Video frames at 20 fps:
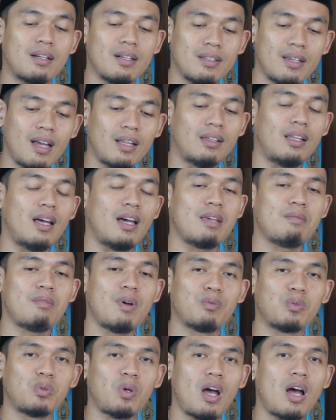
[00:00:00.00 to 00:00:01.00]
Ternyata
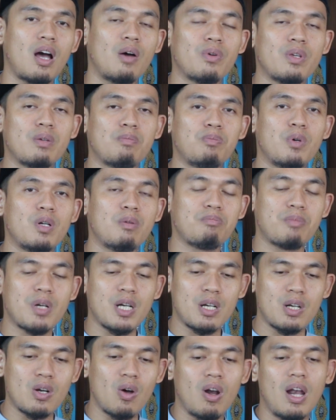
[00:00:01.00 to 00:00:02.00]
Imam Tahawi pun
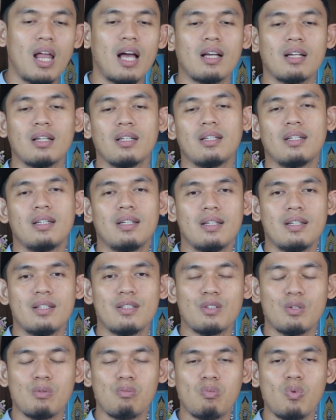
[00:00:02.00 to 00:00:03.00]
menolak
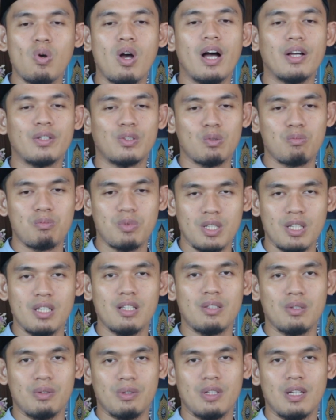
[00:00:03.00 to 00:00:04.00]
semua
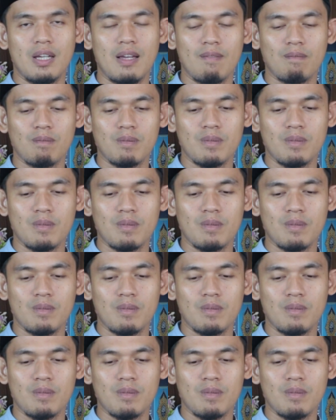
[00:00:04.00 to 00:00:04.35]
asumsi itu